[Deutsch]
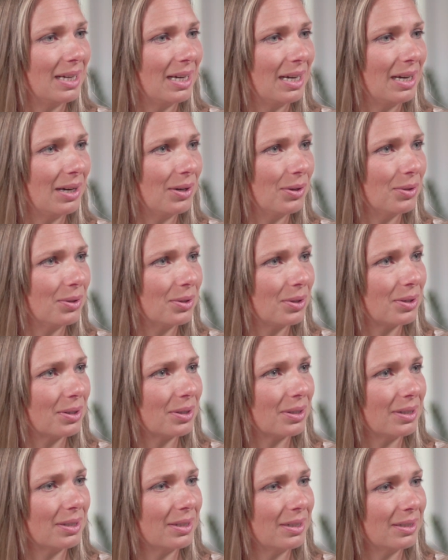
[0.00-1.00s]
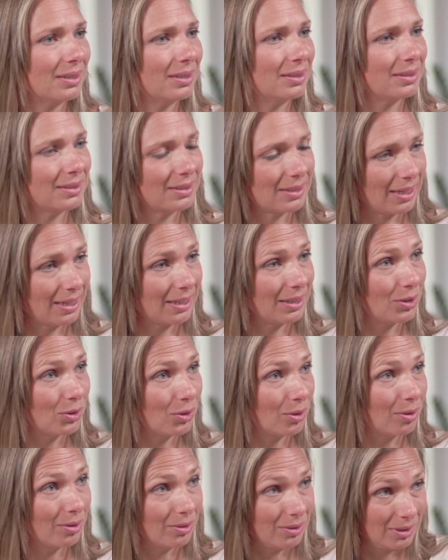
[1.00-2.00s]
auch äh, sein,
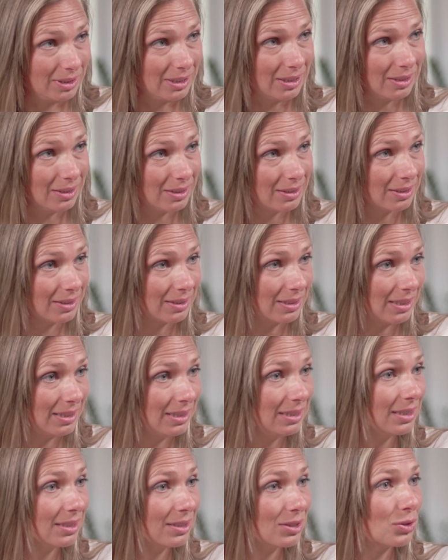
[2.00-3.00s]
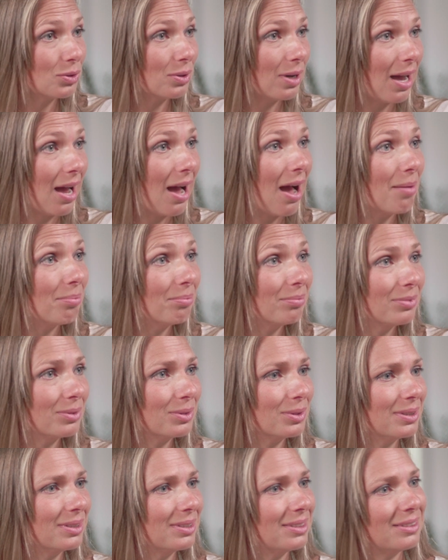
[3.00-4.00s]
den, das Gehirn zu haben
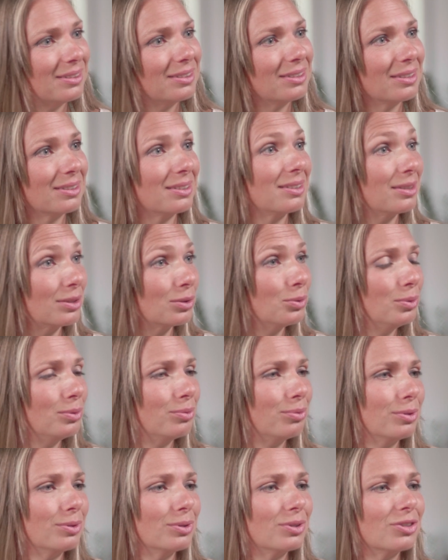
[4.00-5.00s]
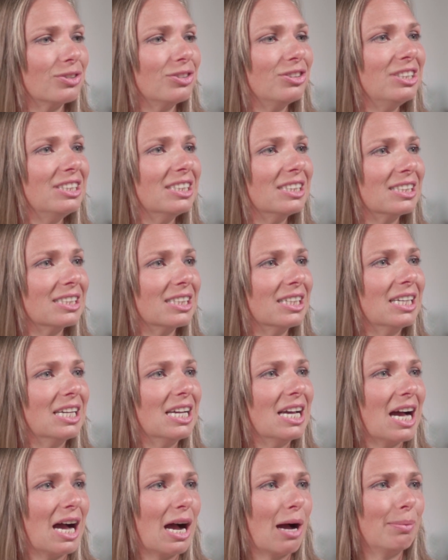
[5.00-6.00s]
und dass es gut funktioniert.
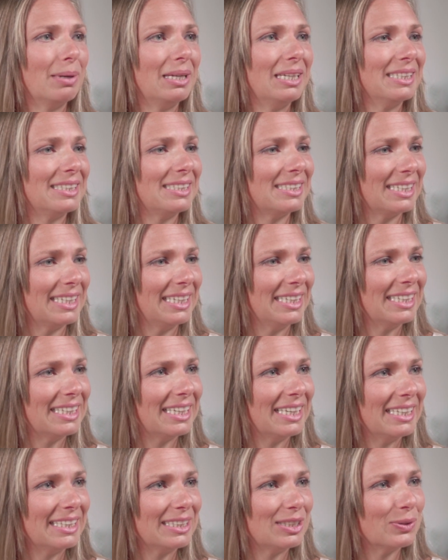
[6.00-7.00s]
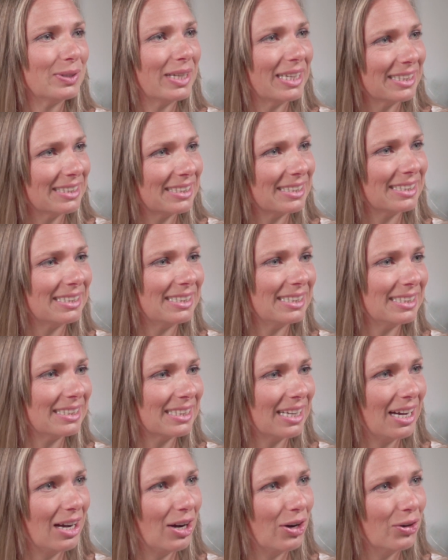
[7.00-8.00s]
Aber letztendlich, du kennst es
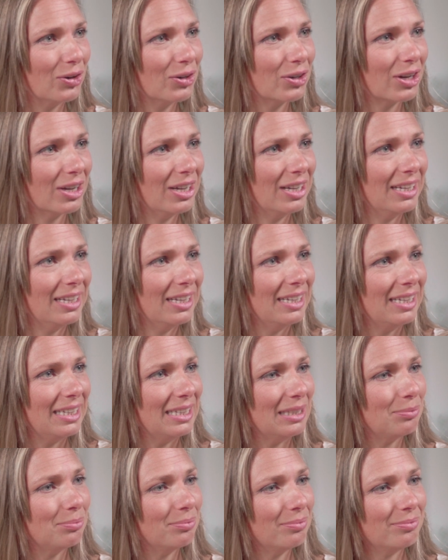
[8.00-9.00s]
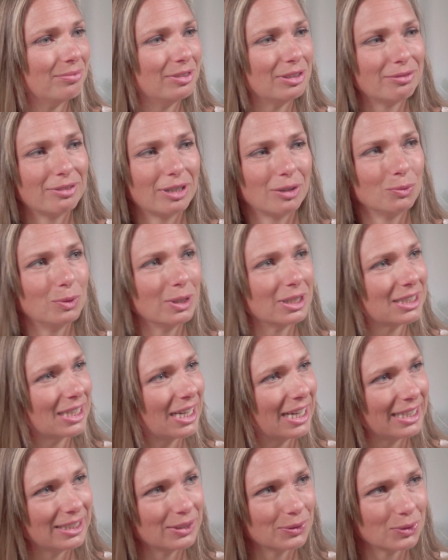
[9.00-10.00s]
sicher auch, eben wir
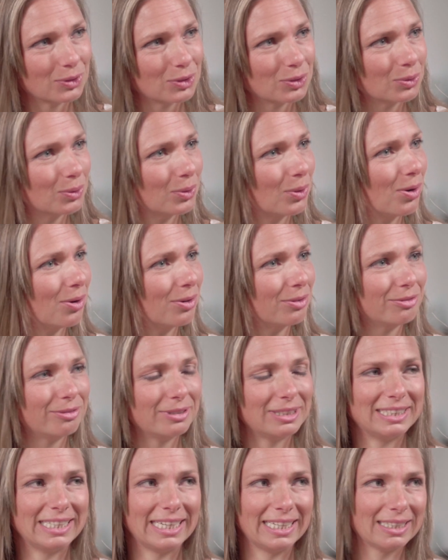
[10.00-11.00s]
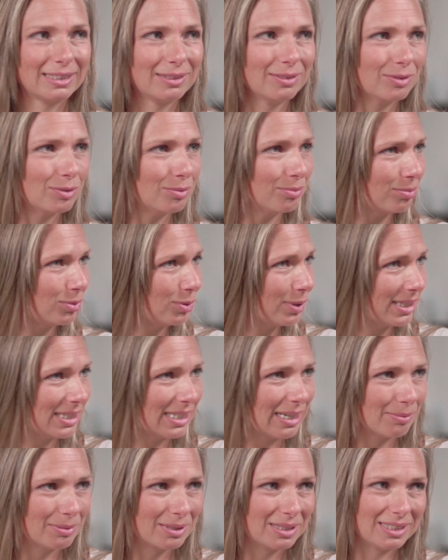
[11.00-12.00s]
verurteilen uns so oft, wir denken, du
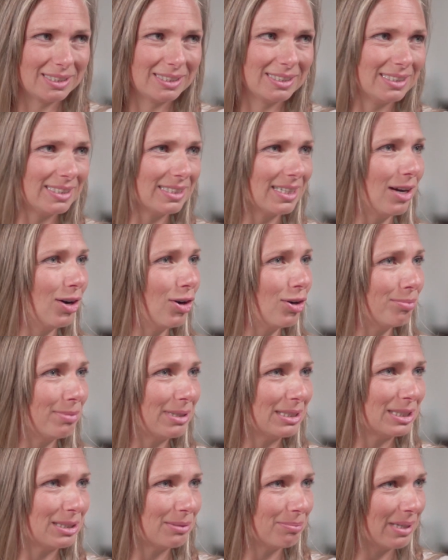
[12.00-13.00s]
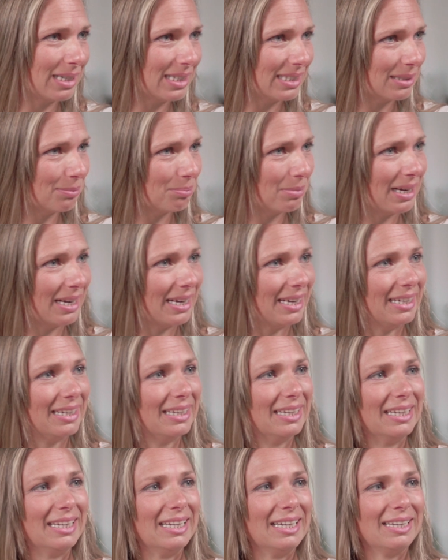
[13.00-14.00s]
ertappst dich sicher auch manchmal dabei,
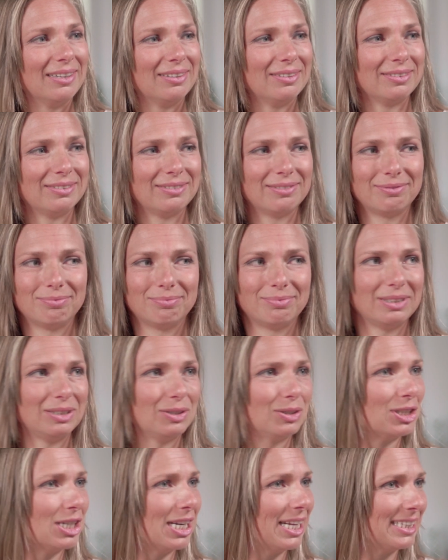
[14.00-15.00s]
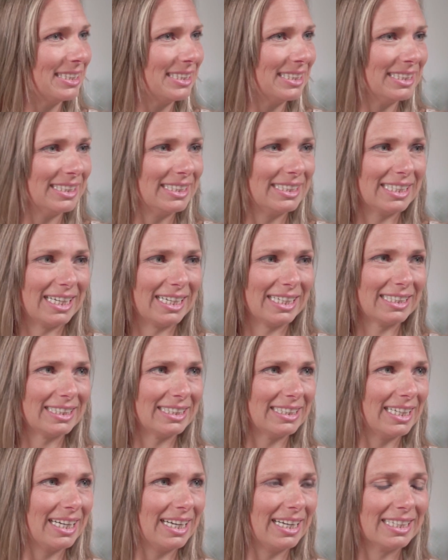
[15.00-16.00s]
äh, wenn du schlechte
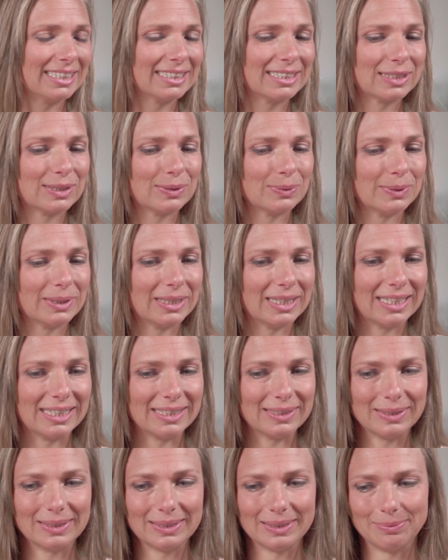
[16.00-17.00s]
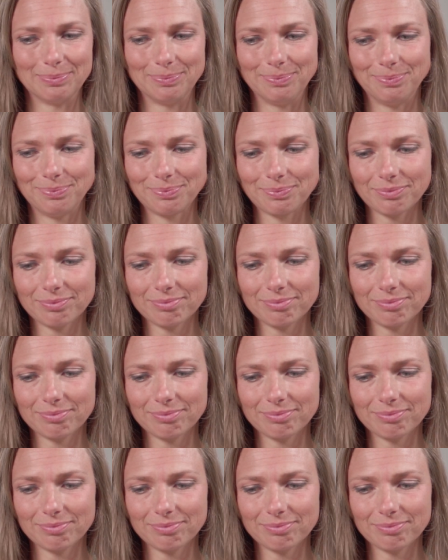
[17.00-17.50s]
Gedanken hast oder, ähm,